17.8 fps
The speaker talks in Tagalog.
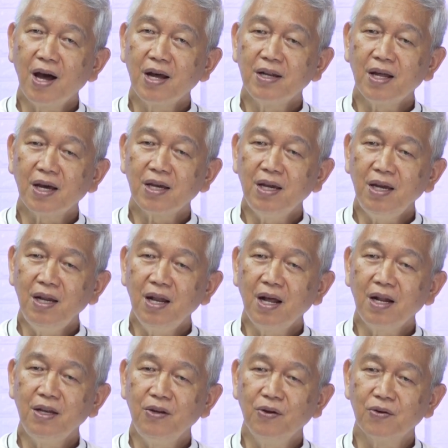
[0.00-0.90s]
ang
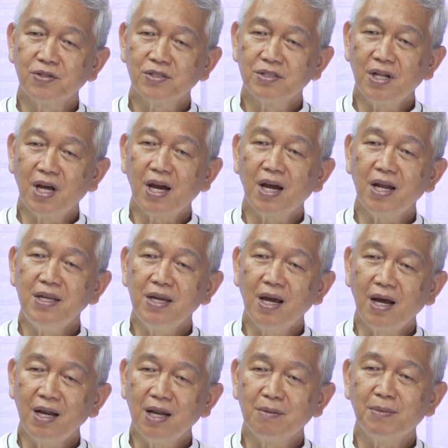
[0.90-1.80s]
dakilang Diyos ng
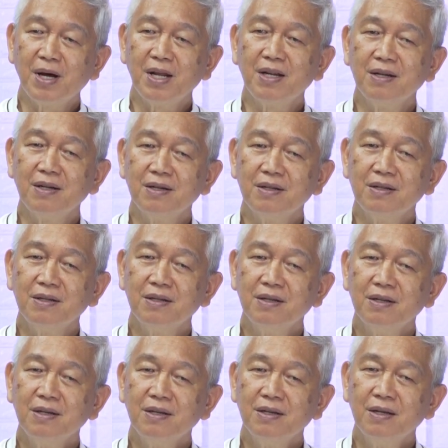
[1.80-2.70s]
kanyang laman.
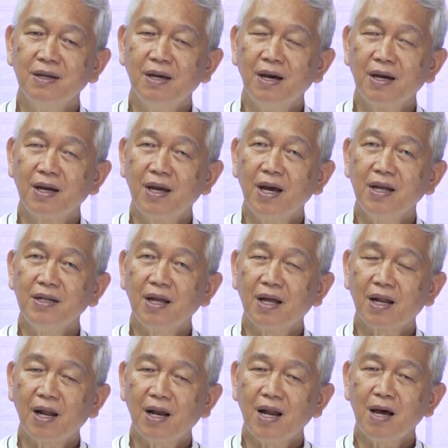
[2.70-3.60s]
Kaya
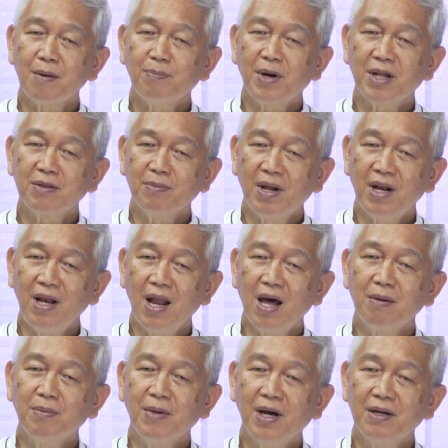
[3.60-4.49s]
nararapat man
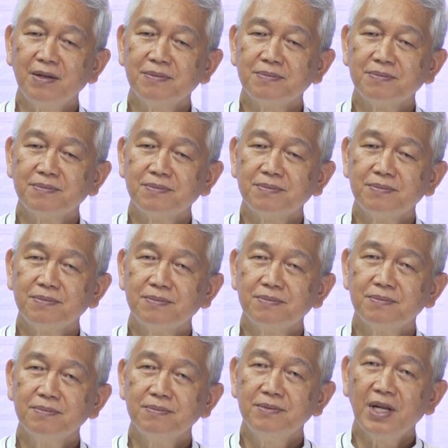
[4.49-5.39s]
lamang
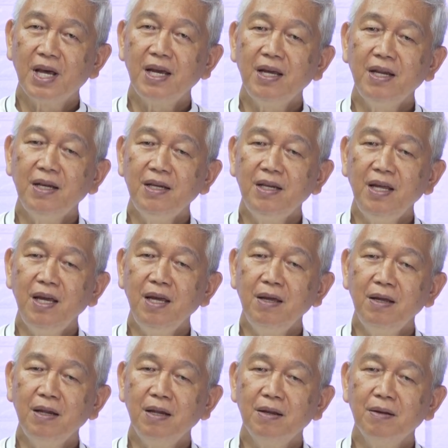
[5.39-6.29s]
na
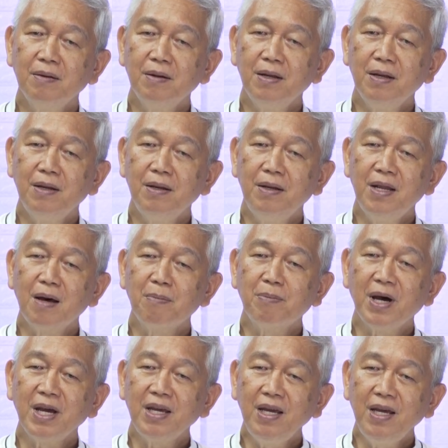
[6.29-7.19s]
hindi
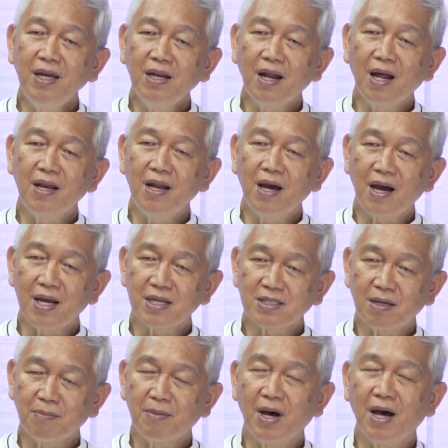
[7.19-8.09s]
nabahira ng
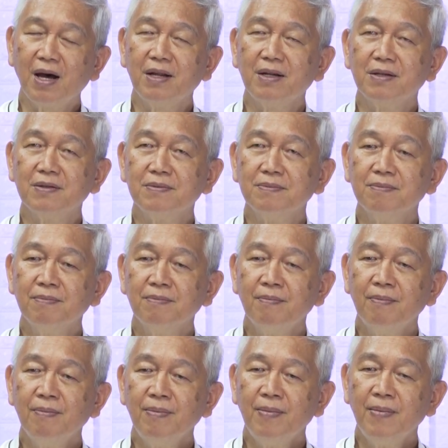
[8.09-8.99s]
kasamaan
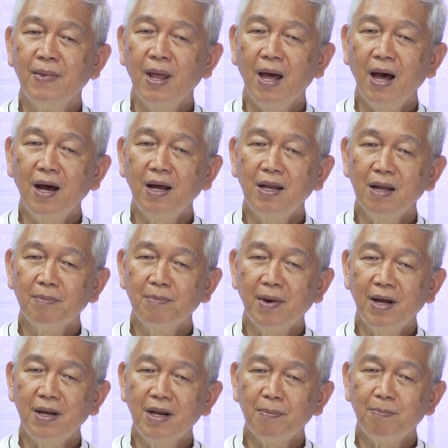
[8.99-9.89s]
ang
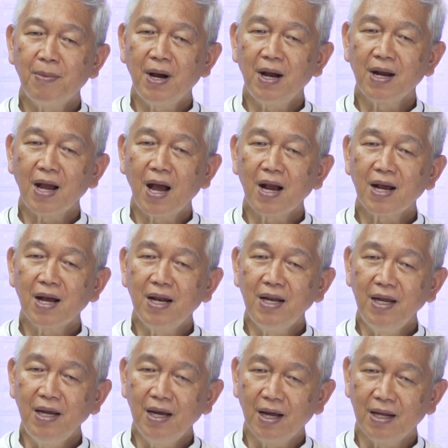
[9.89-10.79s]
laman na
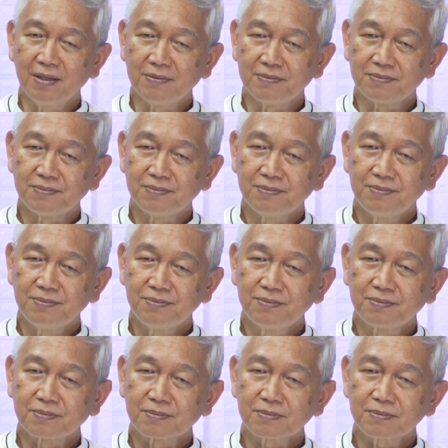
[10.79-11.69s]
panggagalingan
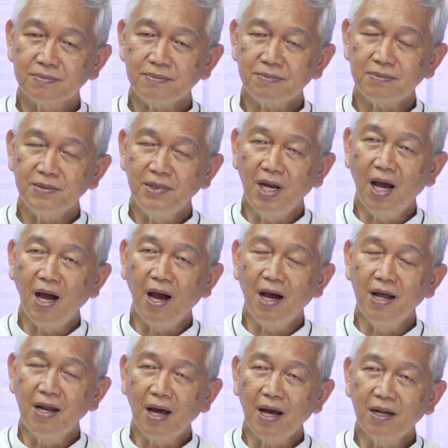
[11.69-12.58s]
ng
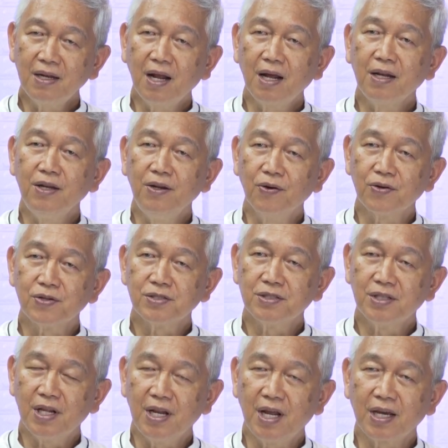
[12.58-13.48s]
anak ng Diyos
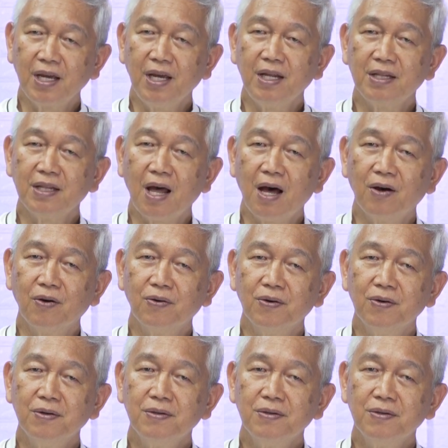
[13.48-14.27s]
na naging tao.